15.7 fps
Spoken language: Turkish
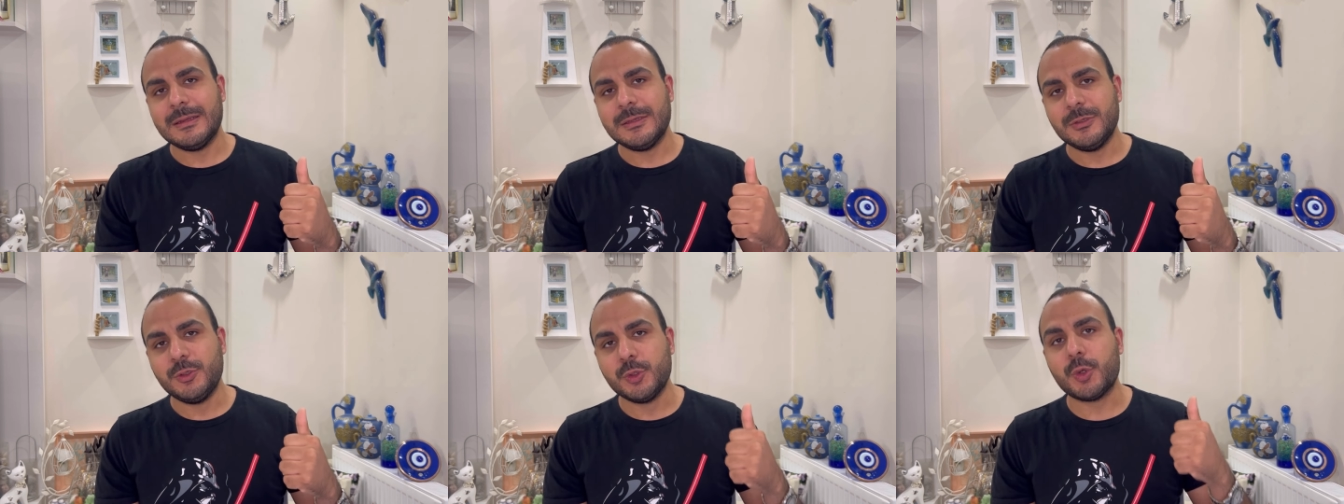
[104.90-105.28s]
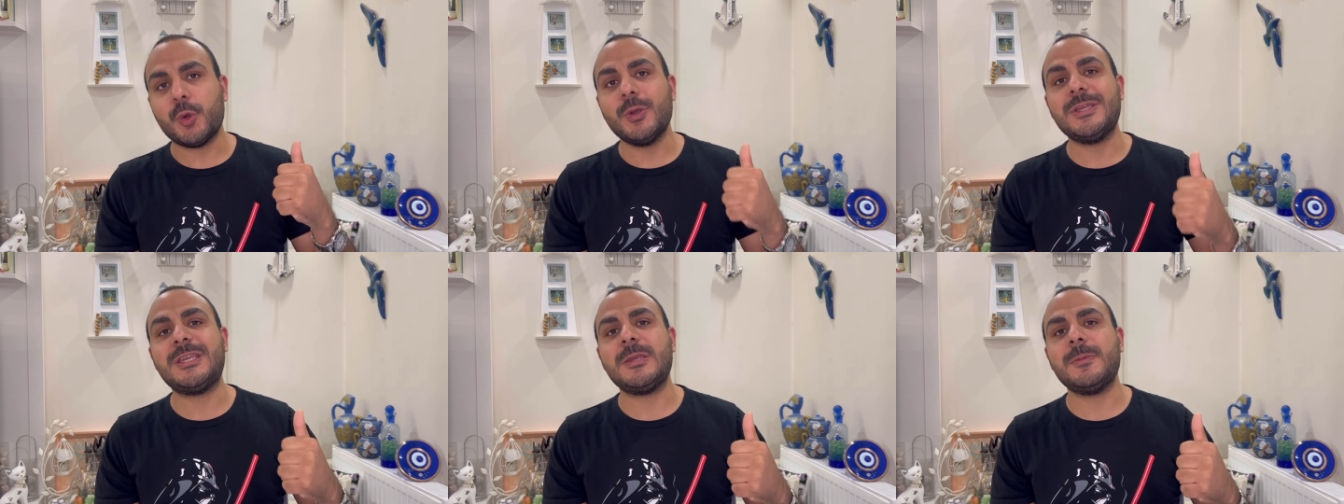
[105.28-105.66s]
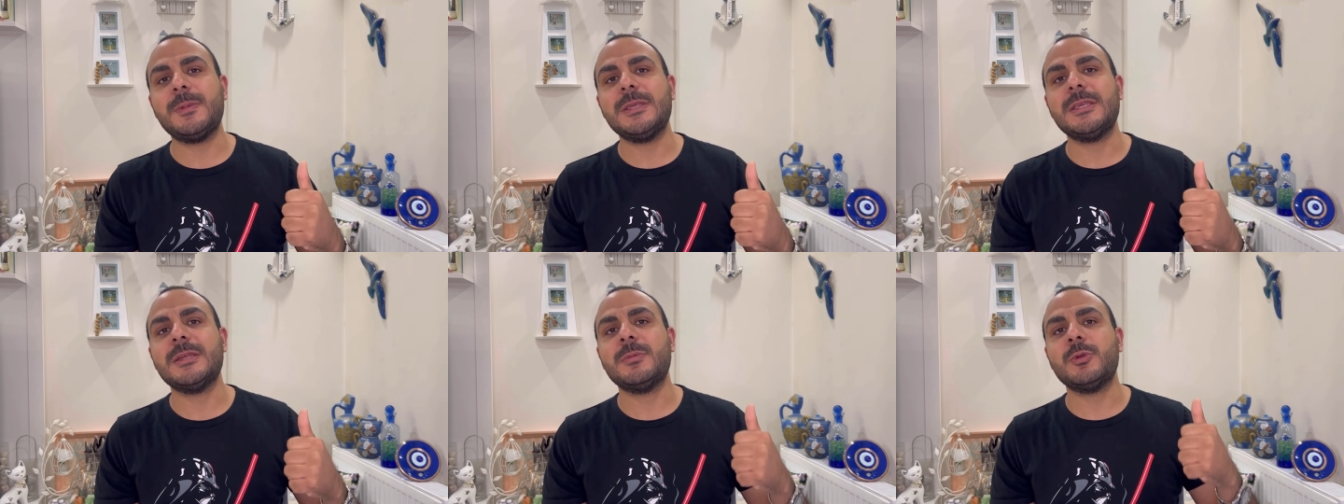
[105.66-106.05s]
Euro
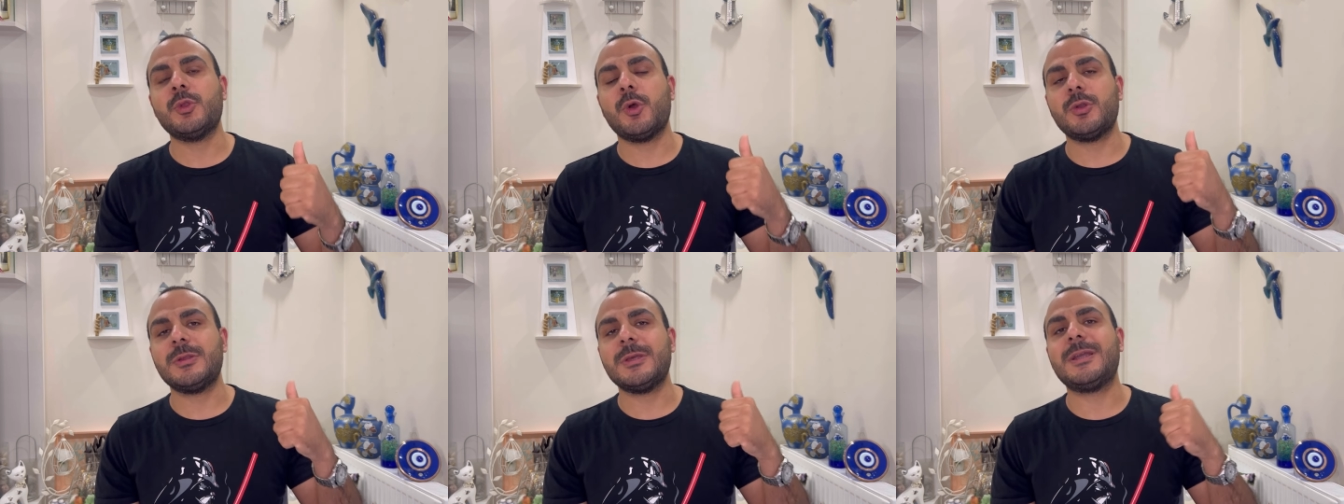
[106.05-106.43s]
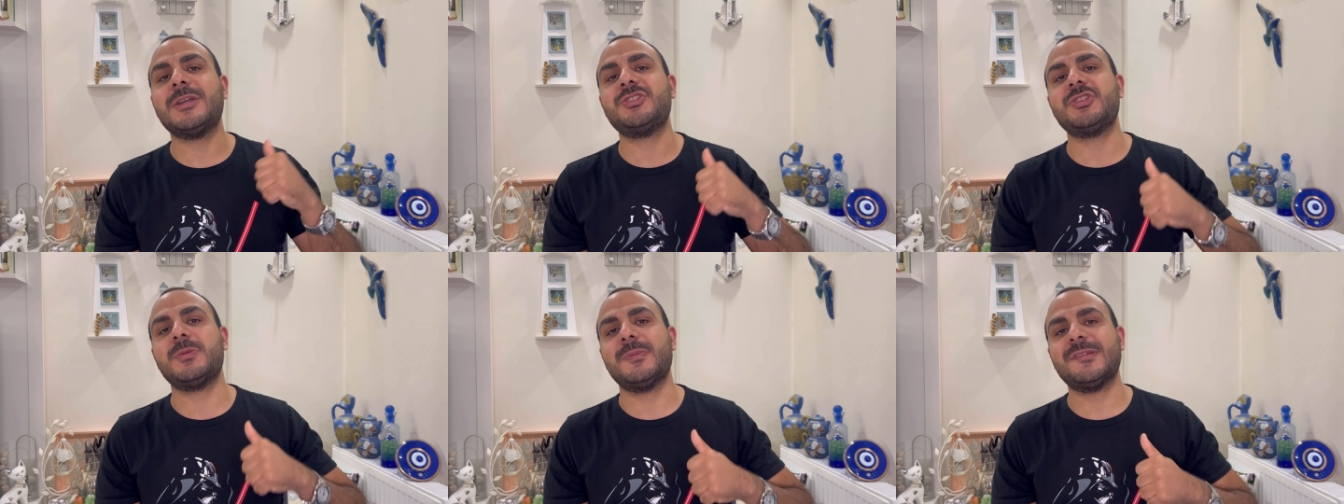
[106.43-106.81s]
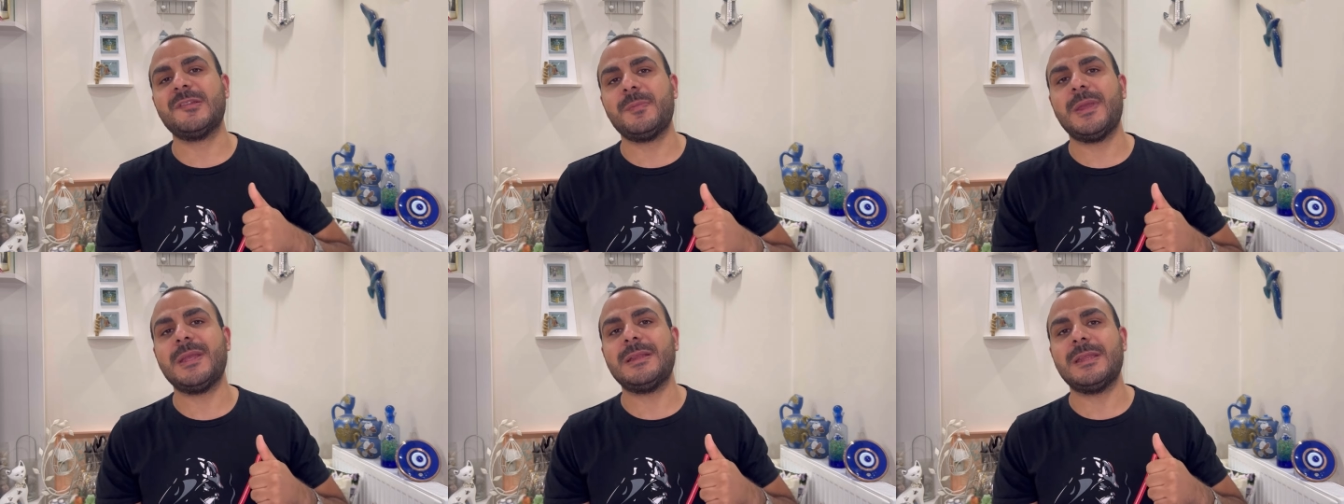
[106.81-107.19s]
2024'ü
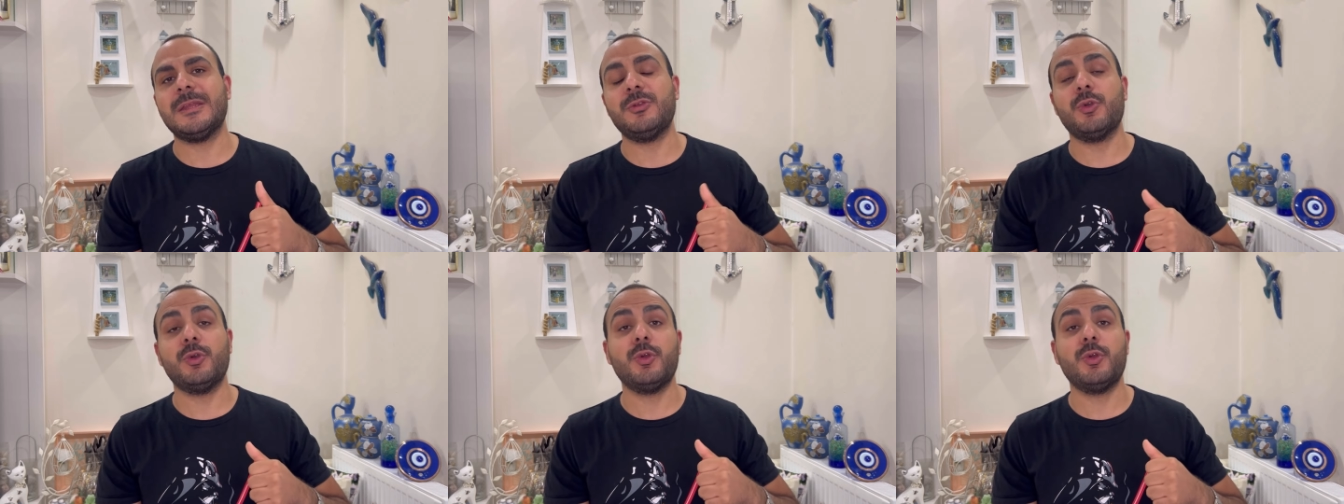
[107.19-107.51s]
kaçırması bekleniyor.